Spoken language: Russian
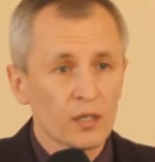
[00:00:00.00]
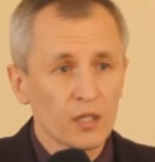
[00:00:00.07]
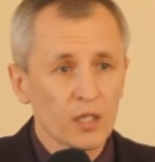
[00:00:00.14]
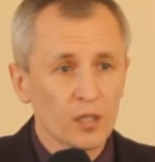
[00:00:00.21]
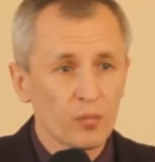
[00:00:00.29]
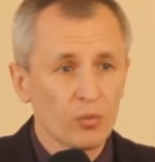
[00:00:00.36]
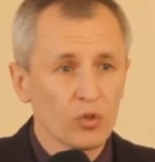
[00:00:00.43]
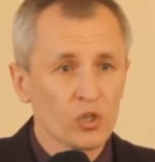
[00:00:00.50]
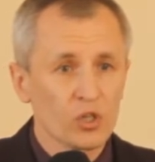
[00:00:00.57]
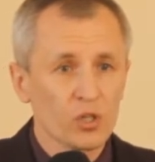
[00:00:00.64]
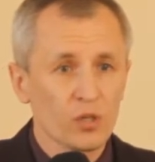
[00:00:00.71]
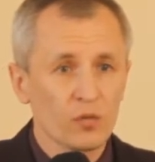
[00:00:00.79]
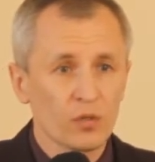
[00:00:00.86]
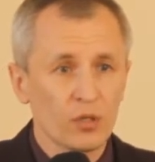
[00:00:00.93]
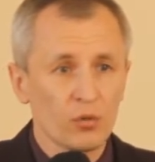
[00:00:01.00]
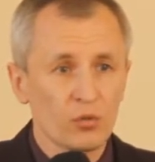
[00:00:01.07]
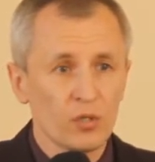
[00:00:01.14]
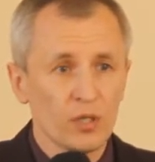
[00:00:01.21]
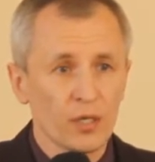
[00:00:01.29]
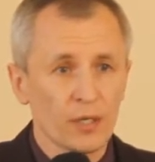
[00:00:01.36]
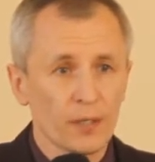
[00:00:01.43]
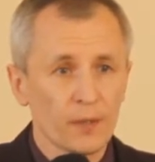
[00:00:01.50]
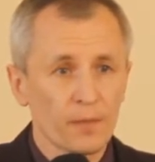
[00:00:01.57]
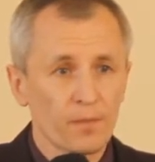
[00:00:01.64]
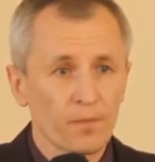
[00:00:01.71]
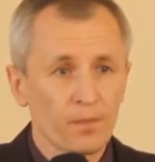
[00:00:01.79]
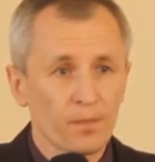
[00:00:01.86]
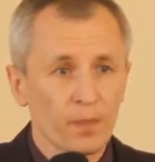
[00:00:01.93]
отныне будешь ловить людей.
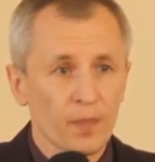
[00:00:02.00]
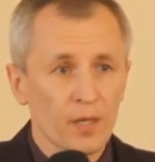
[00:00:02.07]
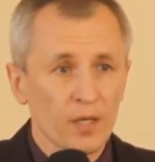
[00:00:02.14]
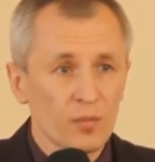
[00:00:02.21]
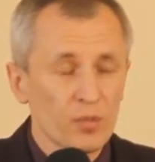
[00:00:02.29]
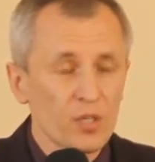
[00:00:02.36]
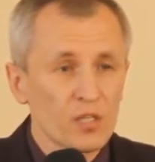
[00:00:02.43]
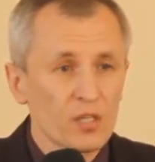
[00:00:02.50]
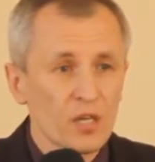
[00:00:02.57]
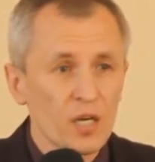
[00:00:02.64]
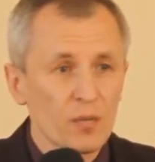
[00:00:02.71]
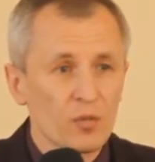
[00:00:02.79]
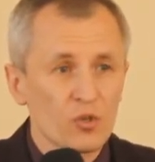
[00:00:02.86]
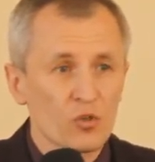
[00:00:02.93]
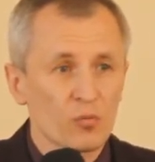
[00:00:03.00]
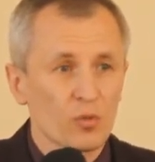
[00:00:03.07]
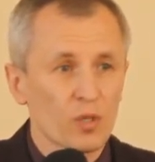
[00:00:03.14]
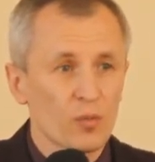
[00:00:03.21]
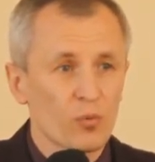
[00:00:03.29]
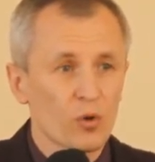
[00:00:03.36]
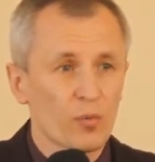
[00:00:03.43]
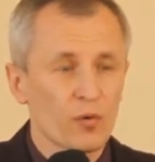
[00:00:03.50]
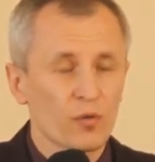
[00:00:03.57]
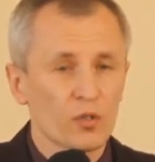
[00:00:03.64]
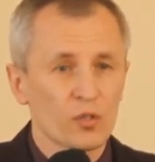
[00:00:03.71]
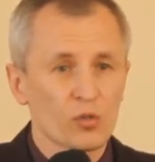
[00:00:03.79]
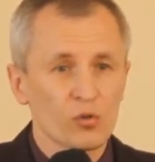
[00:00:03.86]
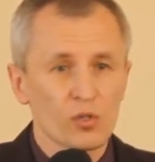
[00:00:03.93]
Мы не знаем, о чем была
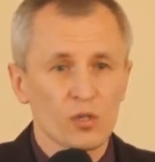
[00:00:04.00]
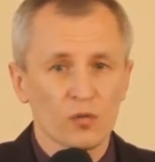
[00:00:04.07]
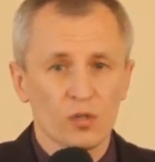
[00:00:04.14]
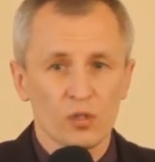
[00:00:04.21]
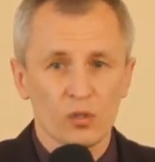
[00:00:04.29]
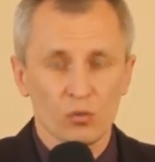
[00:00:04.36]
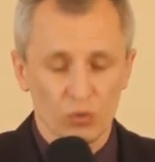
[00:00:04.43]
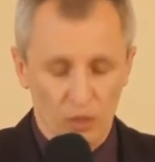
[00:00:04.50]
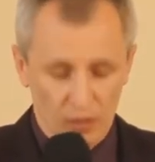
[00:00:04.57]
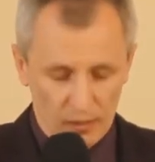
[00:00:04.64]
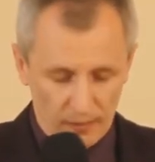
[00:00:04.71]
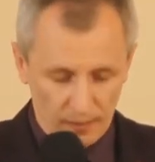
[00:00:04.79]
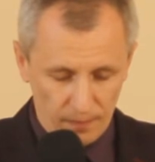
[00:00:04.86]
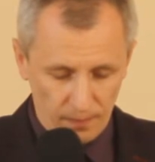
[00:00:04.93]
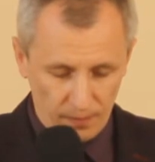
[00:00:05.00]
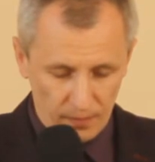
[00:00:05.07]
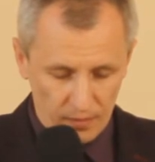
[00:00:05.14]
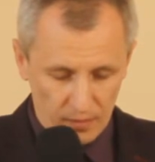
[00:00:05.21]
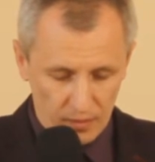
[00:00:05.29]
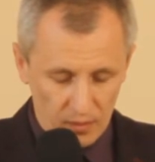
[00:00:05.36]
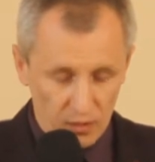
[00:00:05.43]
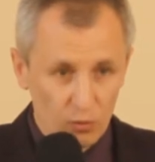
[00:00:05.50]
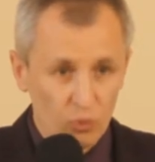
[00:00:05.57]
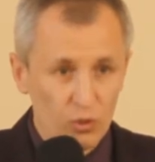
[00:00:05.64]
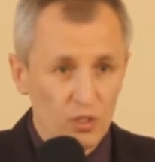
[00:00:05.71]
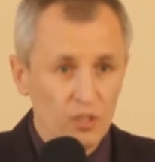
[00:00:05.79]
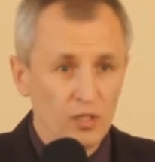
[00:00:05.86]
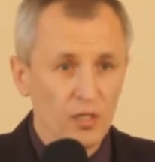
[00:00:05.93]
проповедь Иисуса в это утро. Но
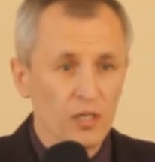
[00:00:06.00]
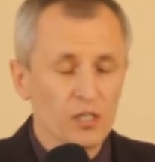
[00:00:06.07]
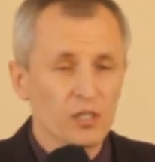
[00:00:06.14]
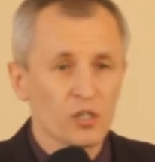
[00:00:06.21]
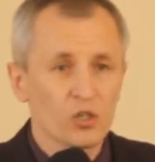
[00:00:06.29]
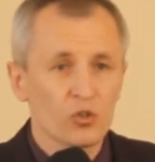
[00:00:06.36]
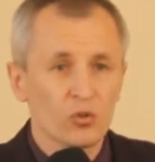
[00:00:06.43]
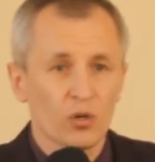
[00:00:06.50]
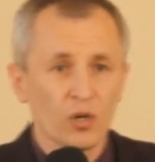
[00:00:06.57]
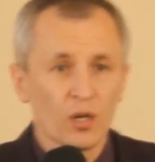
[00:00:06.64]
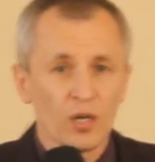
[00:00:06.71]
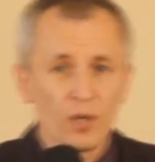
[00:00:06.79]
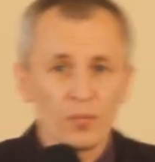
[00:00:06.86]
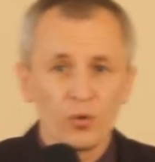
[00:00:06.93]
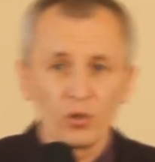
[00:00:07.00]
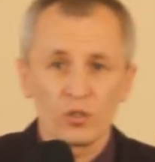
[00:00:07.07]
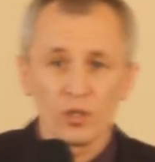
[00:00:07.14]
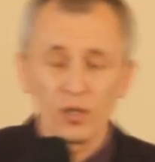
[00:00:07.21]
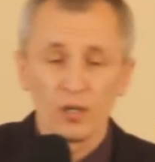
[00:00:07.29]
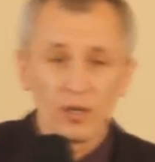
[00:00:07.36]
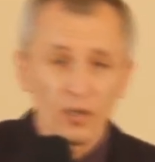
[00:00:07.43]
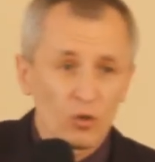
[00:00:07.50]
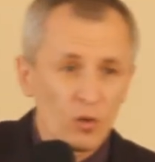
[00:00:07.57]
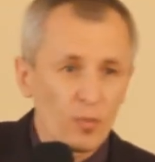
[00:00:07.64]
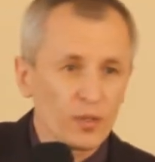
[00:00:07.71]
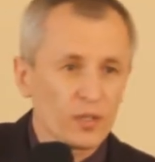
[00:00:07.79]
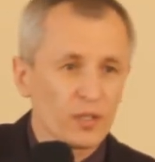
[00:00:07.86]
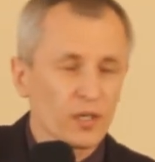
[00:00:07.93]
вот интересно, что Петр,
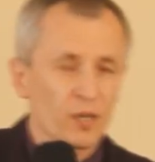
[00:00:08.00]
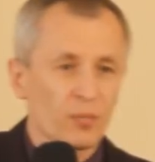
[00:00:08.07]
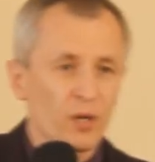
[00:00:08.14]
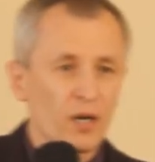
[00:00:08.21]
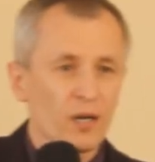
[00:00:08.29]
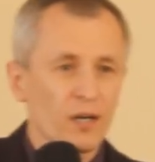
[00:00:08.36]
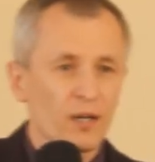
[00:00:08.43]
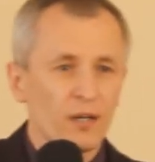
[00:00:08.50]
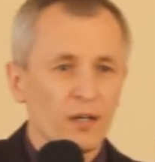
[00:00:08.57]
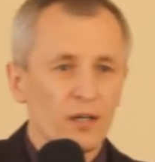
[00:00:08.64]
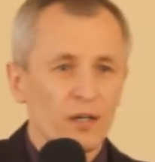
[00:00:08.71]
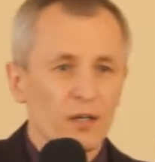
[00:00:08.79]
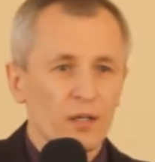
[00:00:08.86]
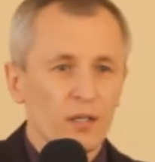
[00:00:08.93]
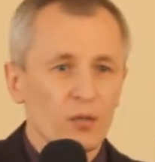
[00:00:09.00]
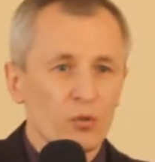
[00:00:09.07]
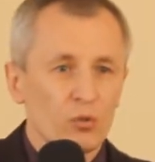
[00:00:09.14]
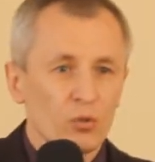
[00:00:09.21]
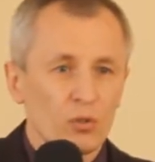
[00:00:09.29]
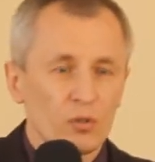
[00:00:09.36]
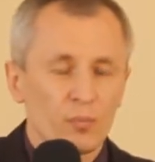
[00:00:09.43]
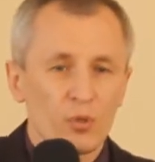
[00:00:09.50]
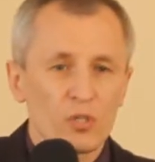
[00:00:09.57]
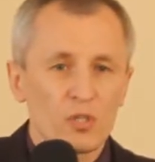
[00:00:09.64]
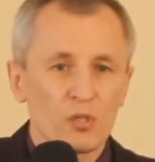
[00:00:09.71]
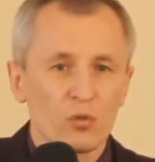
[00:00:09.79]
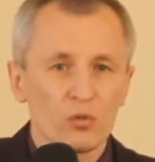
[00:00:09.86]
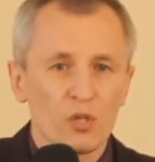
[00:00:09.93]
опытный рыбак, и вот он
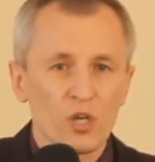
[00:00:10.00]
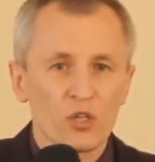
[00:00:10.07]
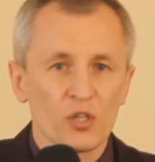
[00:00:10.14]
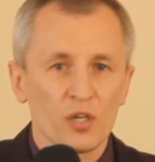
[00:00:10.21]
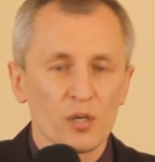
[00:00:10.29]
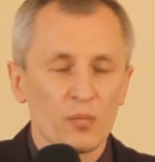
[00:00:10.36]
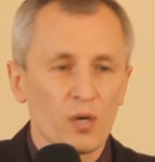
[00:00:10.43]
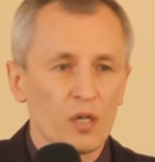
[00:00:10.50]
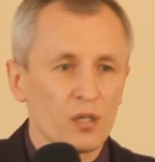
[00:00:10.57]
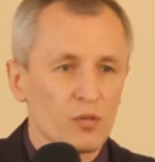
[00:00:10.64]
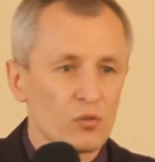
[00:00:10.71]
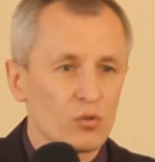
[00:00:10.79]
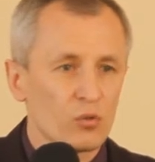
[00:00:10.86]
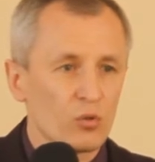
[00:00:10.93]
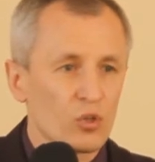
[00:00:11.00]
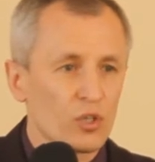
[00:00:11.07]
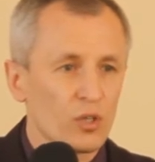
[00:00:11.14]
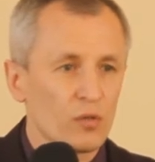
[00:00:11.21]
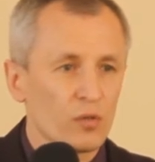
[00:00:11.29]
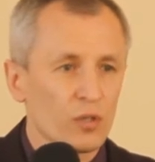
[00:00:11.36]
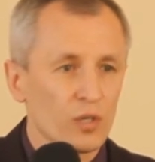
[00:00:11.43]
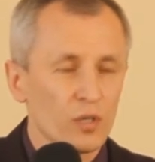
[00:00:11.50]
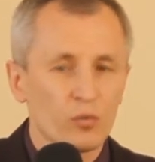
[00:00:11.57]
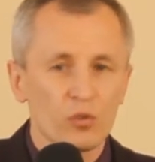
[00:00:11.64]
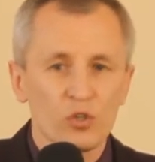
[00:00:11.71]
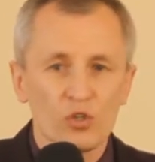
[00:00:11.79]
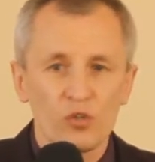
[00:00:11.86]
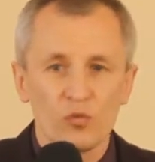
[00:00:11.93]
после неудачной рыбалки всю ночь ловил
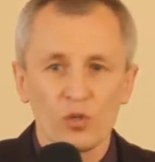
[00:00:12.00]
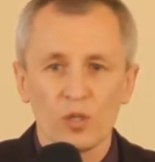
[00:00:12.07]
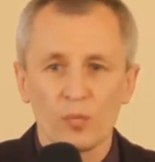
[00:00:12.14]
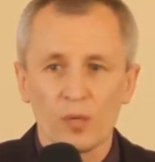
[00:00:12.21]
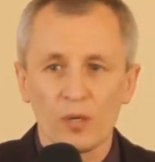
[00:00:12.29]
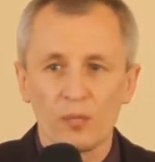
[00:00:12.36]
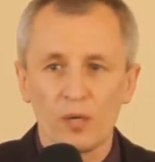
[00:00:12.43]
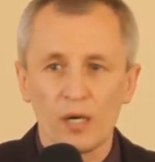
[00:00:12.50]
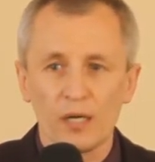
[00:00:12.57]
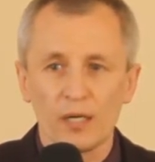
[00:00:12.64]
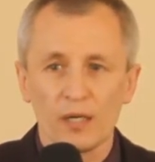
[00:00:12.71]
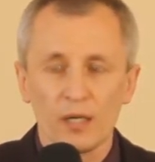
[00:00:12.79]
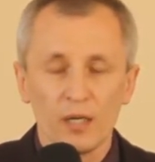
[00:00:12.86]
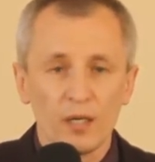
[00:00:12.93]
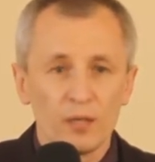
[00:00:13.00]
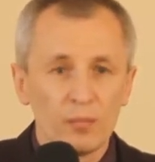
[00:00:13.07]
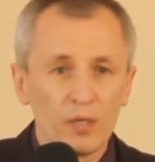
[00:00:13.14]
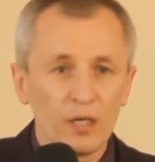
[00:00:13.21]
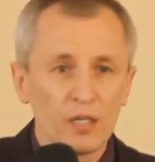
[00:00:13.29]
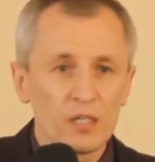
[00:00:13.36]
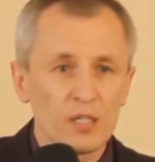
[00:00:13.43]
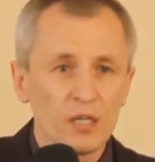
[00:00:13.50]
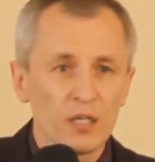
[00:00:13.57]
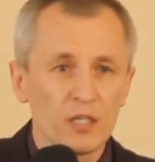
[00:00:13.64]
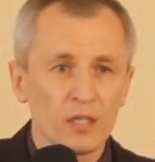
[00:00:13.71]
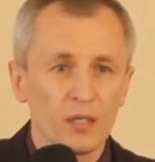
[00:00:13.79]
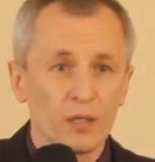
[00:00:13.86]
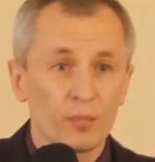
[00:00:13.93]
рыбу, ничего не поймали, мыли
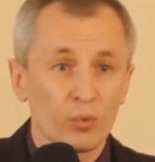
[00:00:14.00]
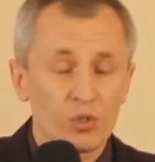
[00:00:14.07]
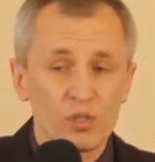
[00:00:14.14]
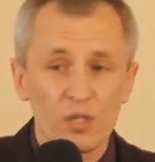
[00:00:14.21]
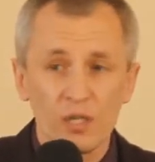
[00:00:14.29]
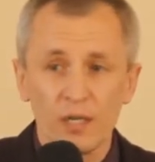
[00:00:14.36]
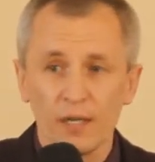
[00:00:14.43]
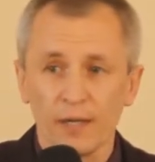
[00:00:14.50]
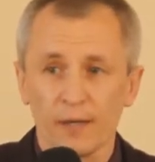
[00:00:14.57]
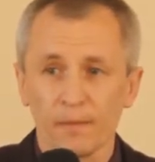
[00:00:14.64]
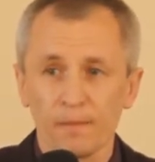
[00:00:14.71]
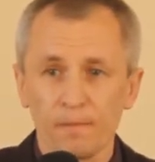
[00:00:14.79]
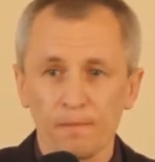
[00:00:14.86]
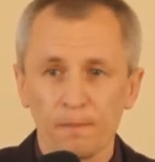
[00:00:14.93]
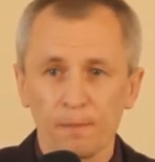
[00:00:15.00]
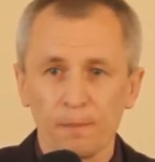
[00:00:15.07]
сети пустые.